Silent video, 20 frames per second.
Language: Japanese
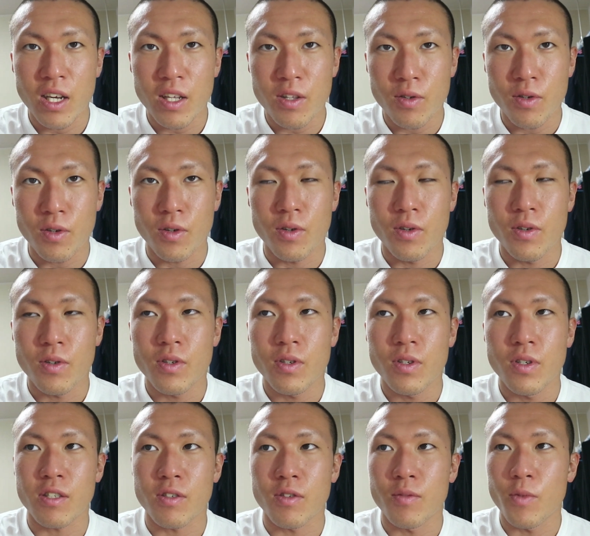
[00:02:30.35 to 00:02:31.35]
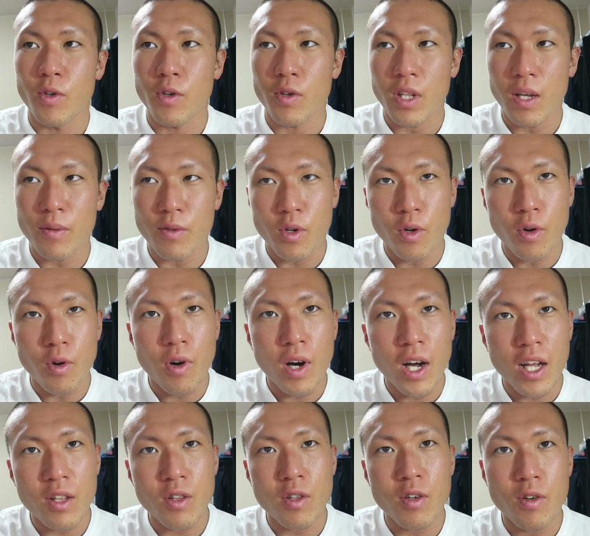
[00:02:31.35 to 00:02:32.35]
けど、もう多分後
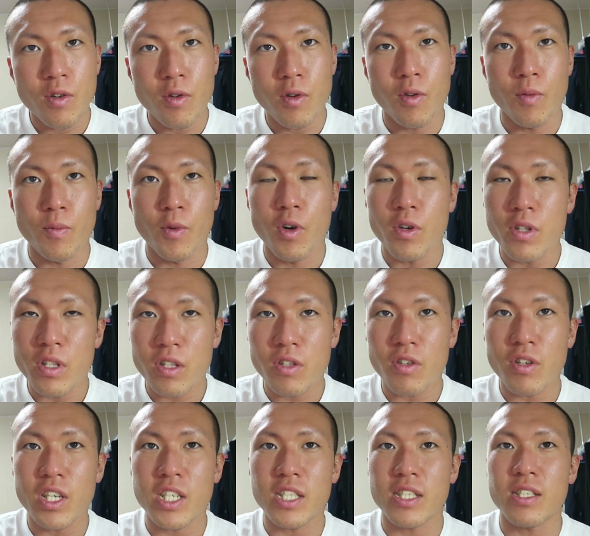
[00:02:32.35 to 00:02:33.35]
半の方、もうほんと